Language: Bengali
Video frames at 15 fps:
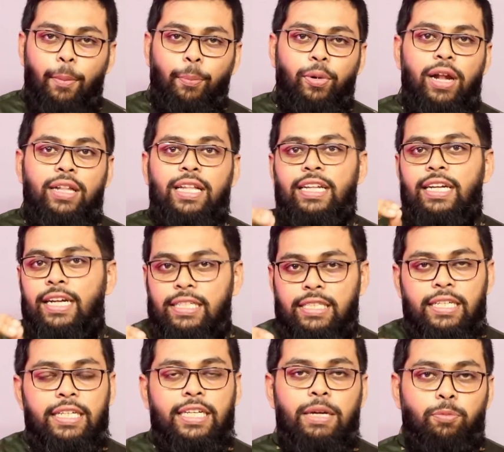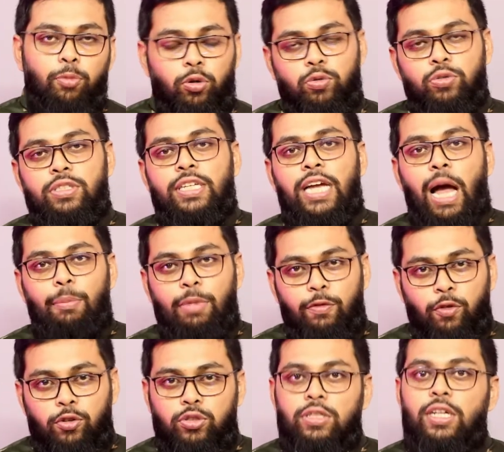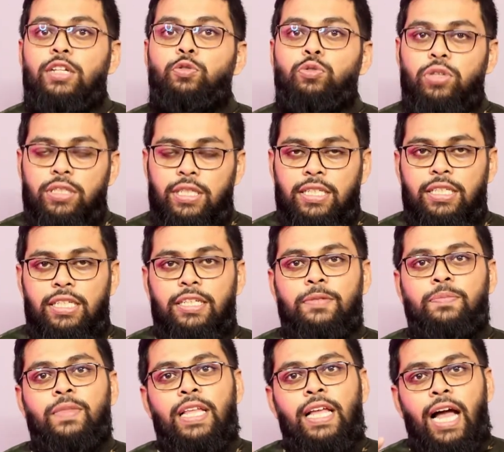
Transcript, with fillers: আপনারা তাদের কাছে গিয়ে বলুন যে আমি ফজর উঠতে চাচ্ছি